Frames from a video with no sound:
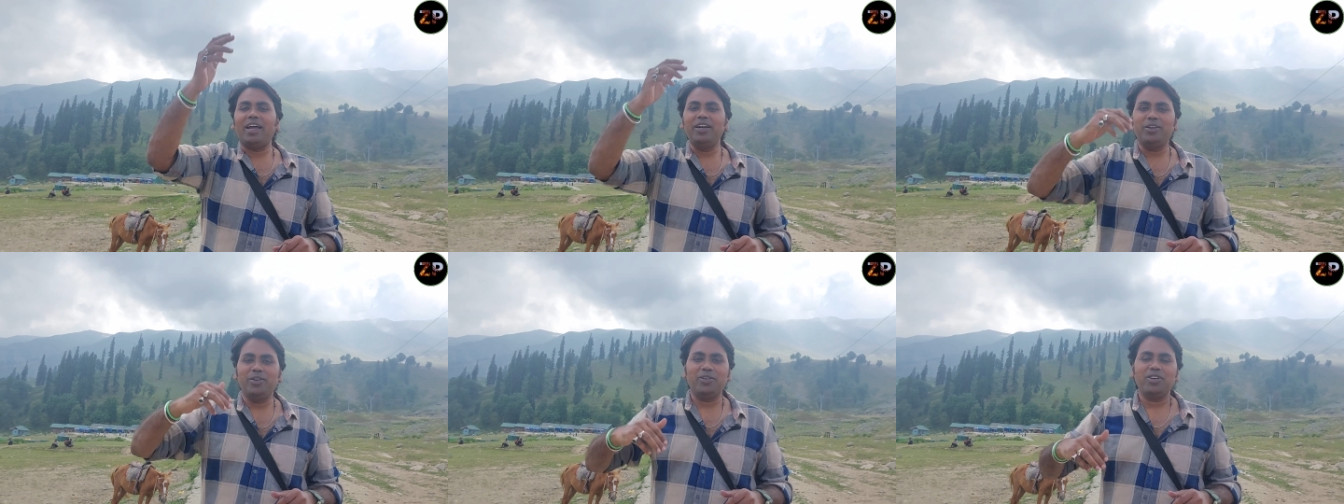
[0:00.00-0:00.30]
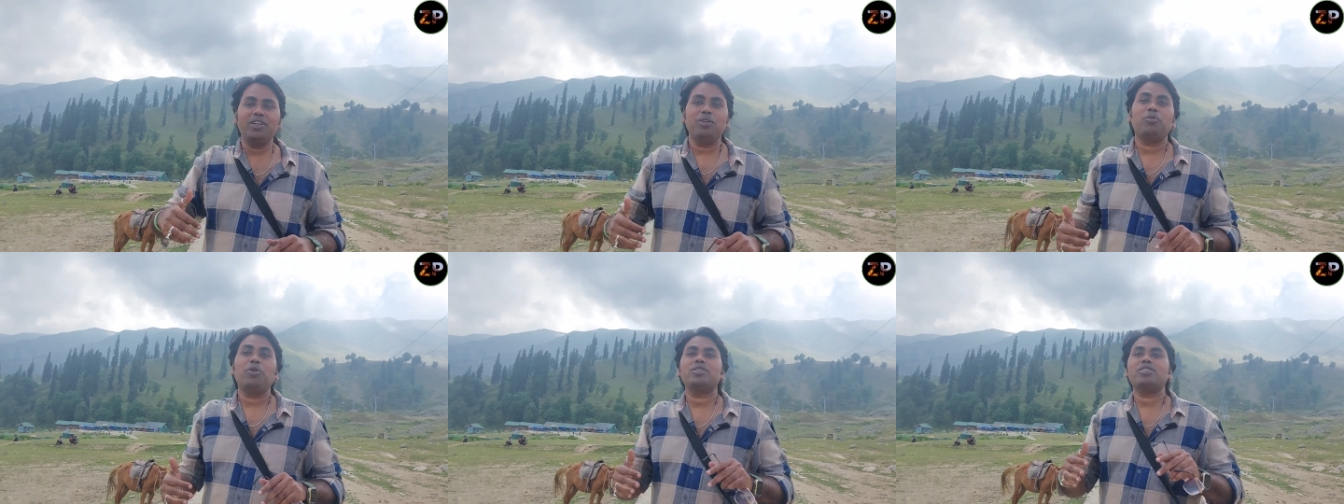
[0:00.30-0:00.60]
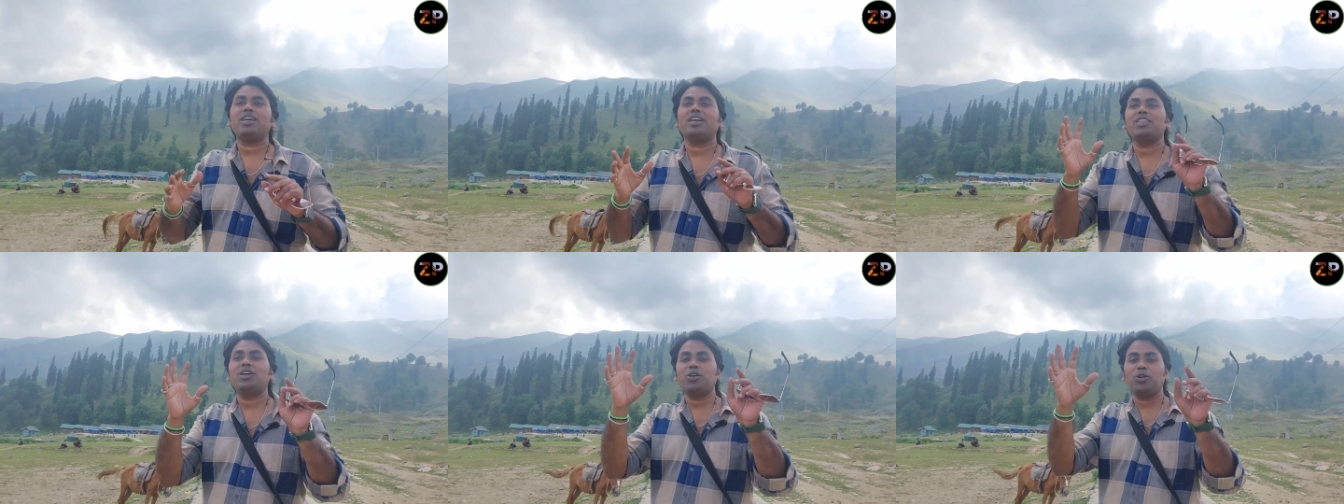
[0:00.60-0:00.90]
लाइट हो गई
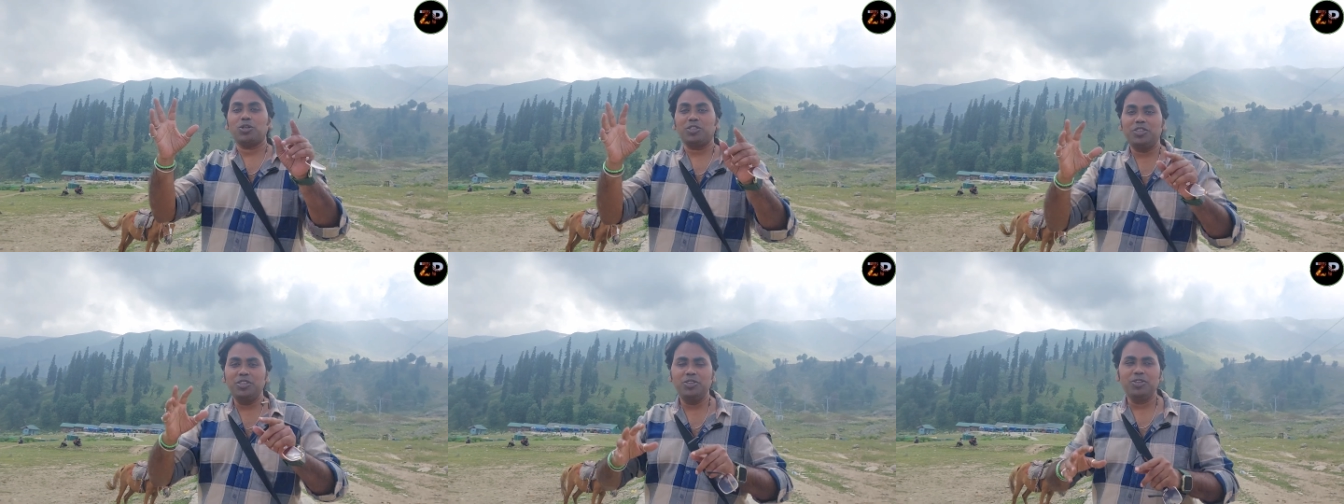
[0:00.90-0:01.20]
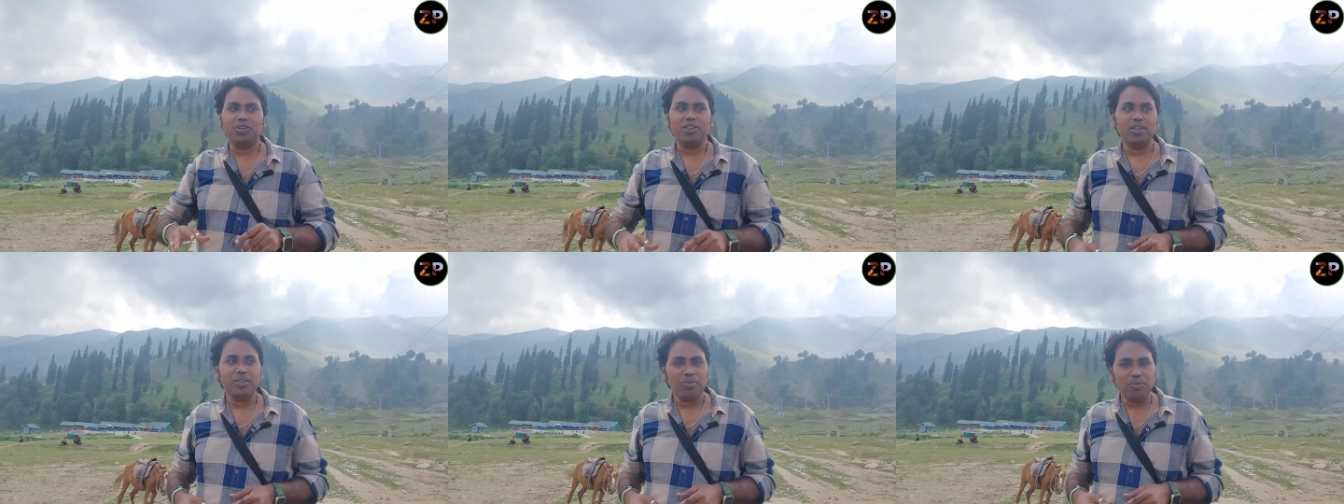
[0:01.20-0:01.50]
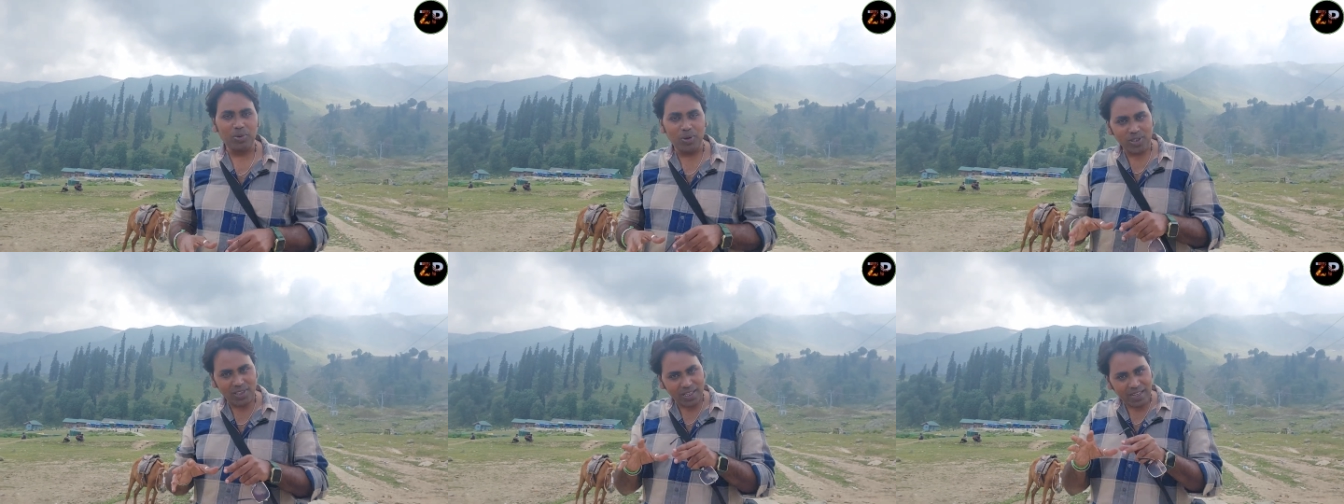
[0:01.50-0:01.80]
बहुत ज़्यादा रोशनी हो गई
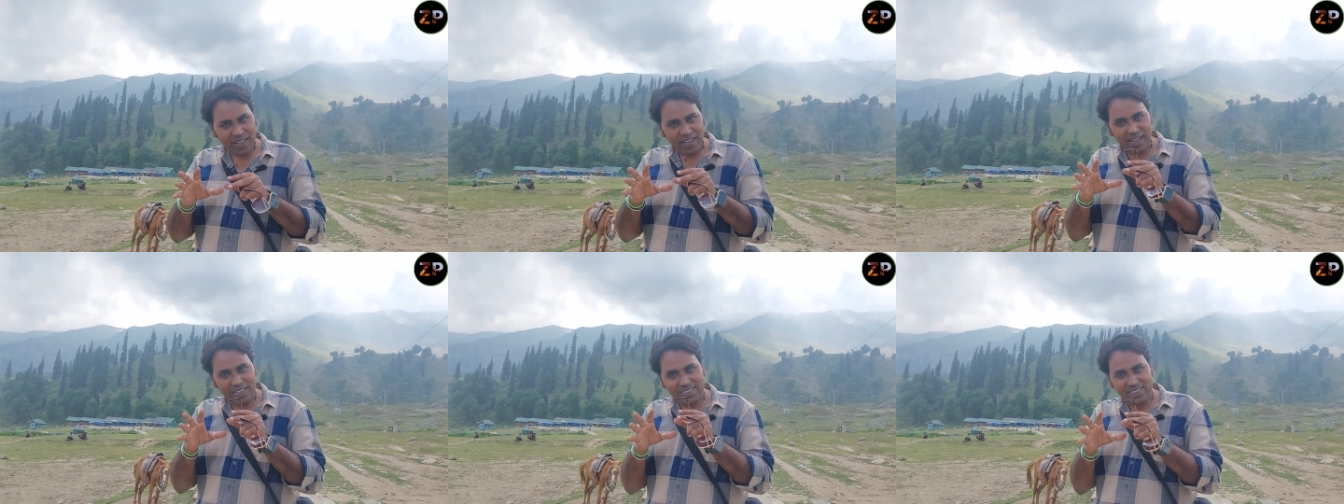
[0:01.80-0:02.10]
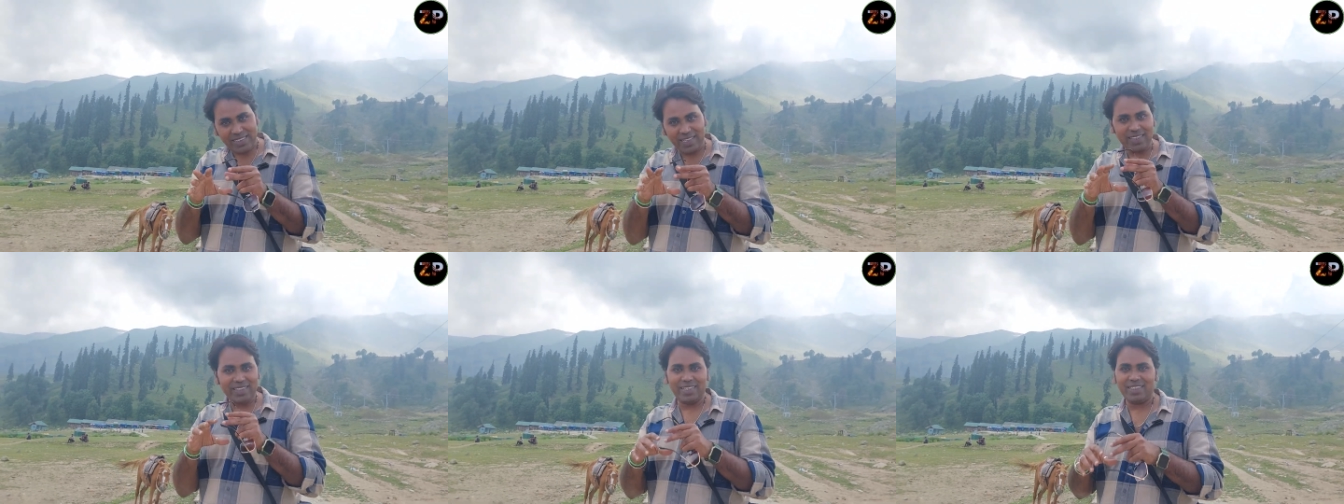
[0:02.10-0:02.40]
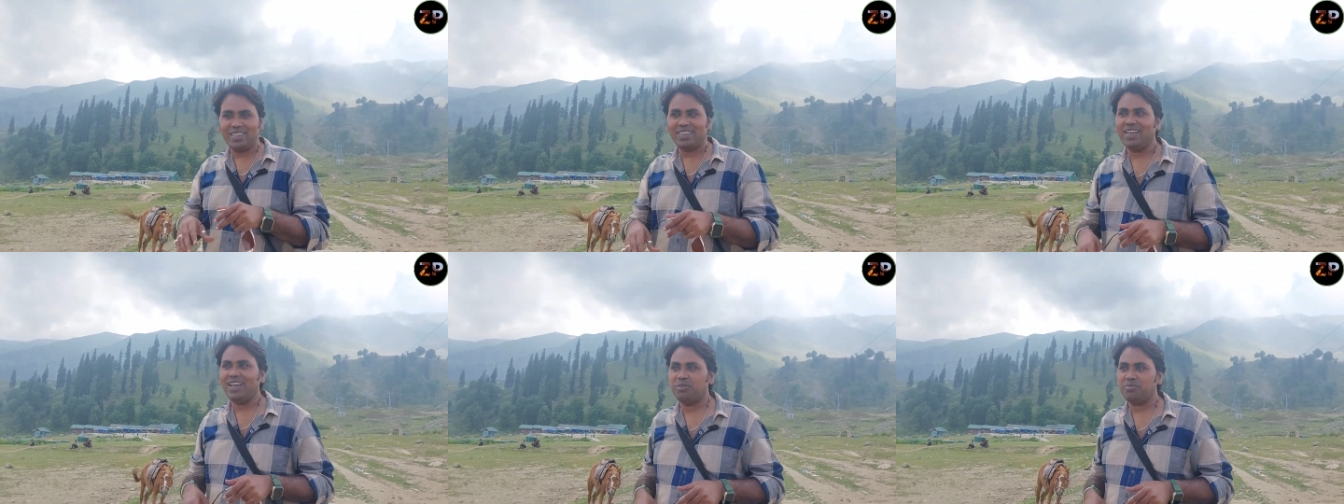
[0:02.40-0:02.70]
बहुत अच्छा
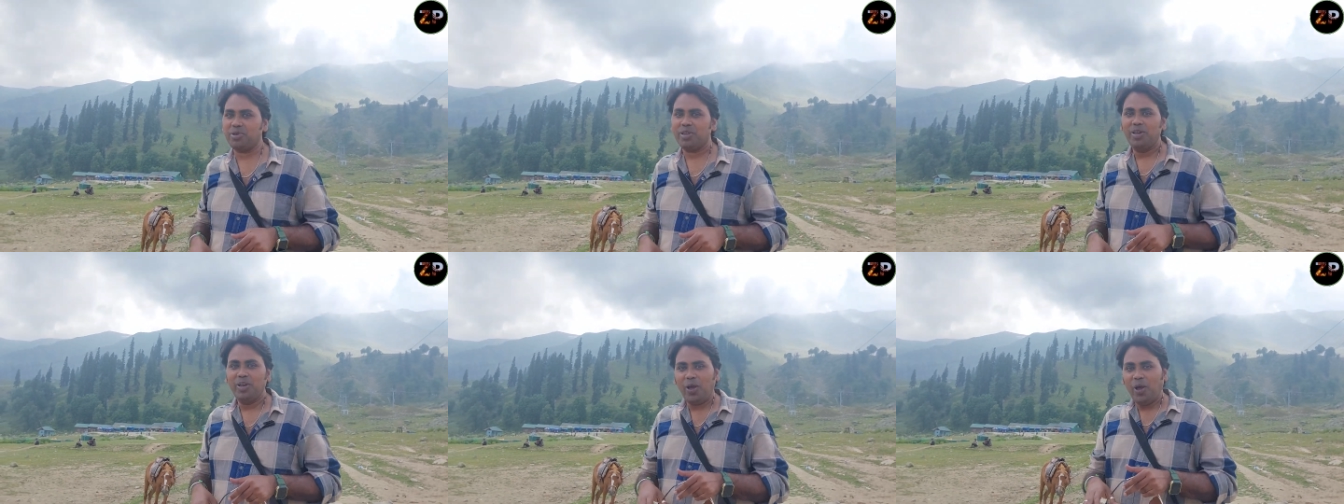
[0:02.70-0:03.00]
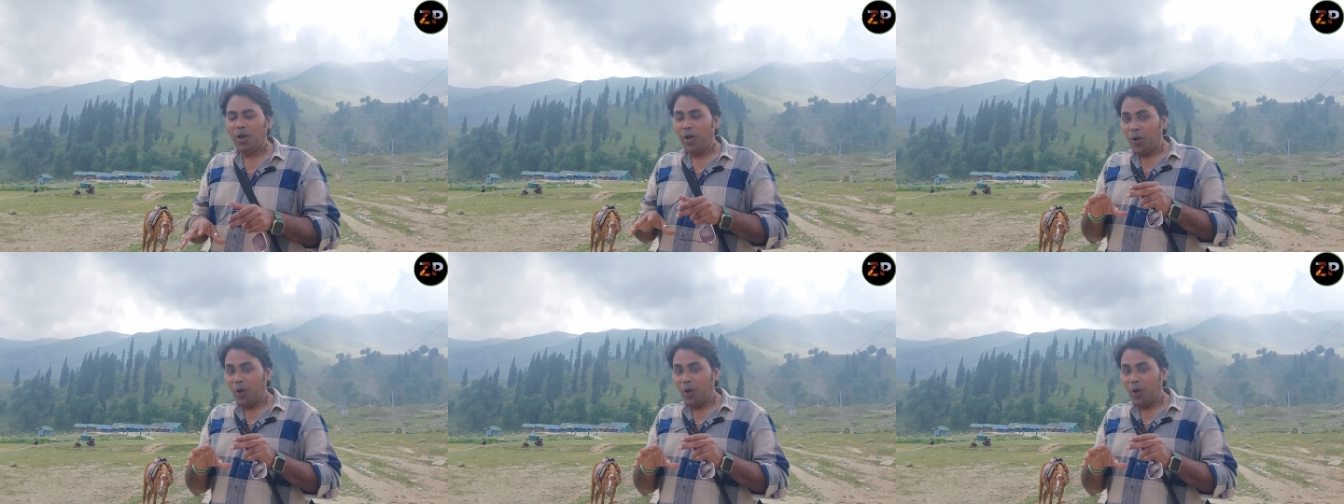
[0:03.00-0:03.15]
दिखता है यहाँ पे